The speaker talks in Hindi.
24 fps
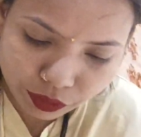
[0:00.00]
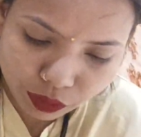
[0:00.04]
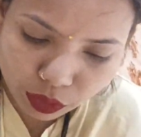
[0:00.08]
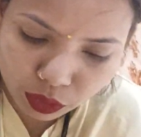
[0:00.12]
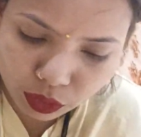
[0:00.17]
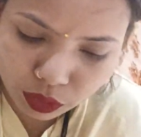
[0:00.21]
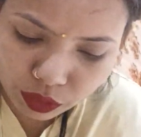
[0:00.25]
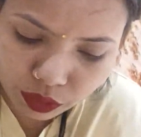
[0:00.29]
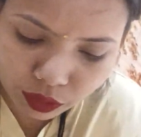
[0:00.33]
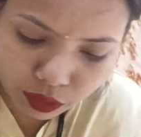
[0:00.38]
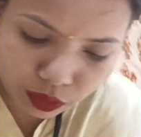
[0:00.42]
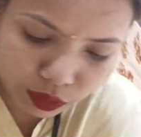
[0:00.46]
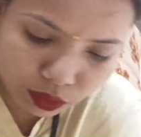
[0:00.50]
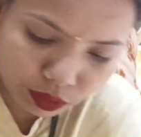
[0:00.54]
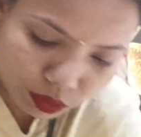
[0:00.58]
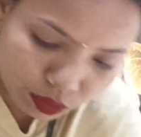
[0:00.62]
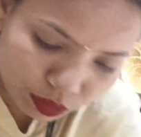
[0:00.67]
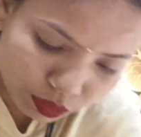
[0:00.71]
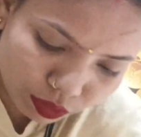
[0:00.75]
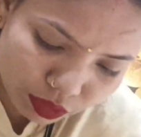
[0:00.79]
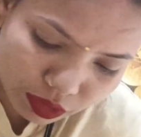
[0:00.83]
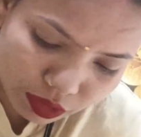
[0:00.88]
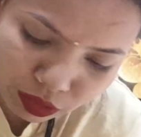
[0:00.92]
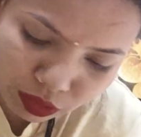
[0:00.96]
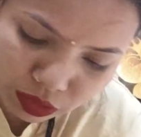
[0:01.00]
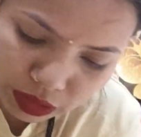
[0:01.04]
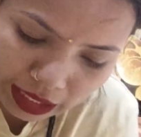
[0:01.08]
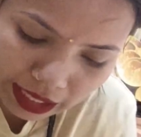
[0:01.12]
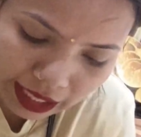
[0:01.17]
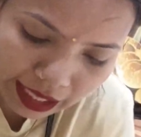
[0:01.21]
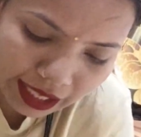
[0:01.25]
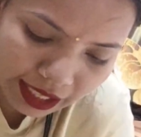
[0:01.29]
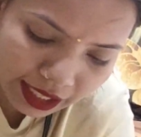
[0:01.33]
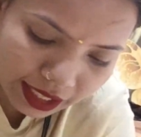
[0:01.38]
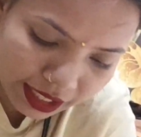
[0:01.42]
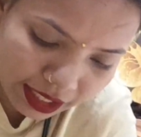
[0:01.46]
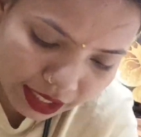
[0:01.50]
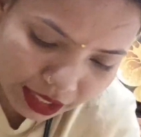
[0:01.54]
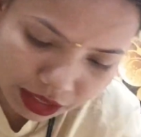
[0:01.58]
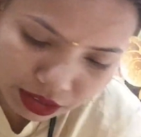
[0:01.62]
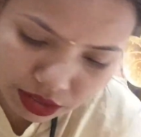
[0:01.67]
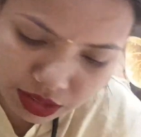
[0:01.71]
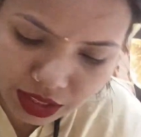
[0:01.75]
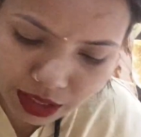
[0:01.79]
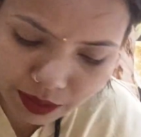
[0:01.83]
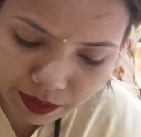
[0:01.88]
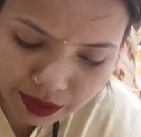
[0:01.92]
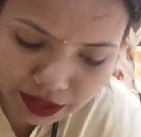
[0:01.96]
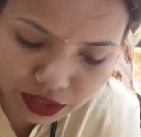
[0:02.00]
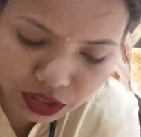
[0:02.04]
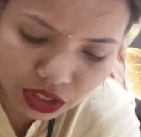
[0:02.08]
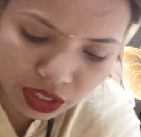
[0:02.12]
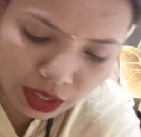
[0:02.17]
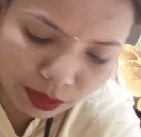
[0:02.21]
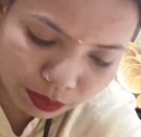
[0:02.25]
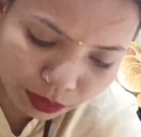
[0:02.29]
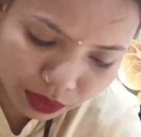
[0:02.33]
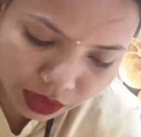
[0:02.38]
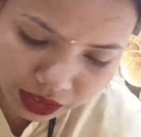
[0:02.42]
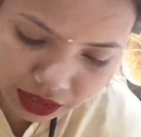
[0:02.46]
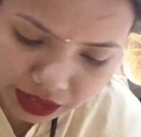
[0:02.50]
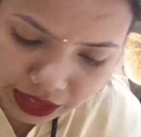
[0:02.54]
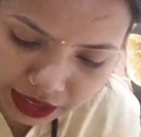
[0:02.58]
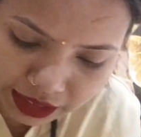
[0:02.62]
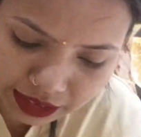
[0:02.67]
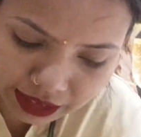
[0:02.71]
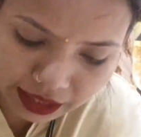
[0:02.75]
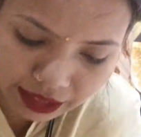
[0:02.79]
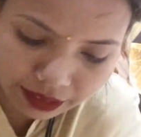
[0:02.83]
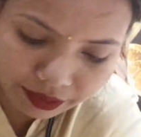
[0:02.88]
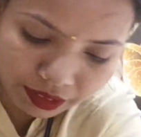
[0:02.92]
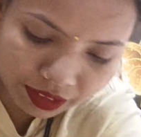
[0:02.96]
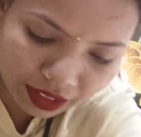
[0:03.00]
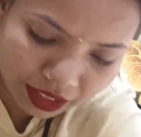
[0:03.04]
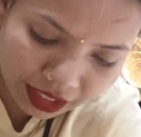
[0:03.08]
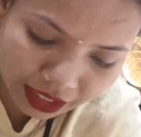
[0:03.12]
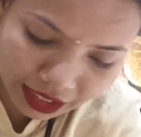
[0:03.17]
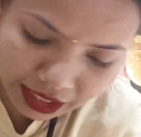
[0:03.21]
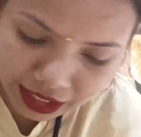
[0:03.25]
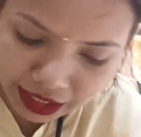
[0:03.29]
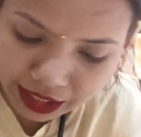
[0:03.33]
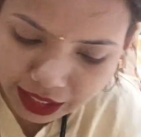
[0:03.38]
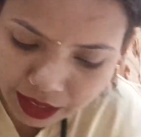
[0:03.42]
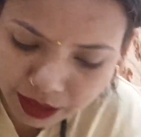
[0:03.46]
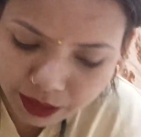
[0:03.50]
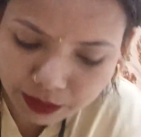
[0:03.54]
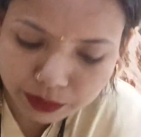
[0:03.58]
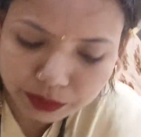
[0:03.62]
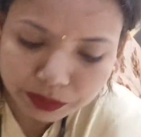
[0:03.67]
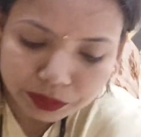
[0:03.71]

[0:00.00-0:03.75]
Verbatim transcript: तो उठाया नहीं है उसके बाद शाम तक देखते हैं फिर करेंगे